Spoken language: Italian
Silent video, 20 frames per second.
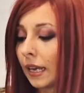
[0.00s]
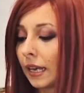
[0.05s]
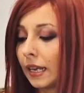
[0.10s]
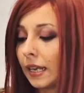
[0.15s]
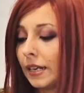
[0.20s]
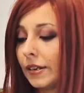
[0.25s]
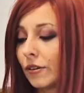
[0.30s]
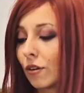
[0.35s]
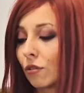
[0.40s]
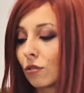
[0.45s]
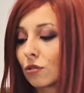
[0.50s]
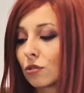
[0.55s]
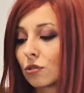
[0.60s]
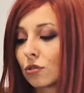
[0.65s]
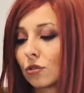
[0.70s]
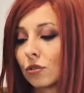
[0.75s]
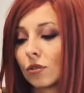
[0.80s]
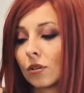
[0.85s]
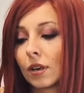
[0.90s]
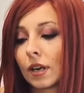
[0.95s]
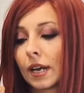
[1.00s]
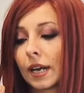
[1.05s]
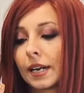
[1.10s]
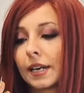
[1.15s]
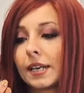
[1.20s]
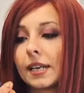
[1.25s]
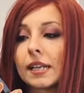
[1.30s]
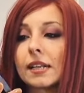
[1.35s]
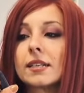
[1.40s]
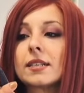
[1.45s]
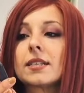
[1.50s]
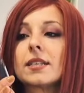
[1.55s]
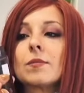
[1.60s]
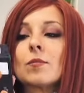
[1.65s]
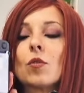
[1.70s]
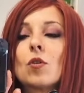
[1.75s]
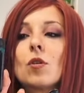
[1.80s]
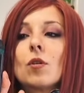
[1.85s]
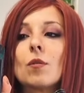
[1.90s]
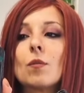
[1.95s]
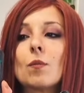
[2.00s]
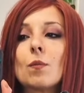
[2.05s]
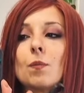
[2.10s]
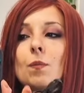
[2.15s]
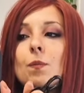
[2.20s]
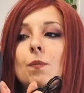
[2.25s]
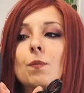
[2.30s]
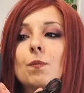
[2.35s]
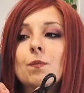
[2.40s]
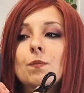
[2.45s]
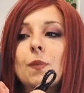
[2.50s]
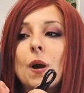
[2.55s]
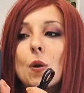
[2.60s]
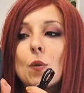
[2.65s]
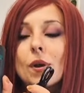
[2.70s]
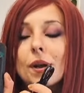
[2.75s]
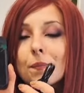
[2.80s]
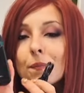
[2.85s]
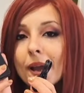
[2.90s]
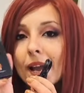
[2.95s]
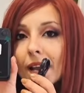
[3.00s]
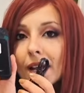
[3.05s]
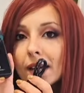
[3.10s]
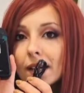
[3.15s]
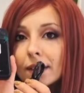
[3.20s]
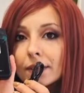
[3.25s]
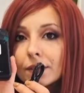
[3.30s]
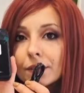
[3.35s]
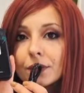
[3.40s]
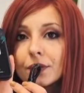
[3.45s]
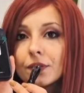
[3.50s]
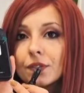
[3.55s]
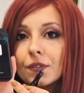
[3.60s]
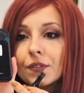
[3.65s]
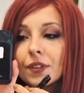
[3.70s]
è il nostro carinissimo power bank.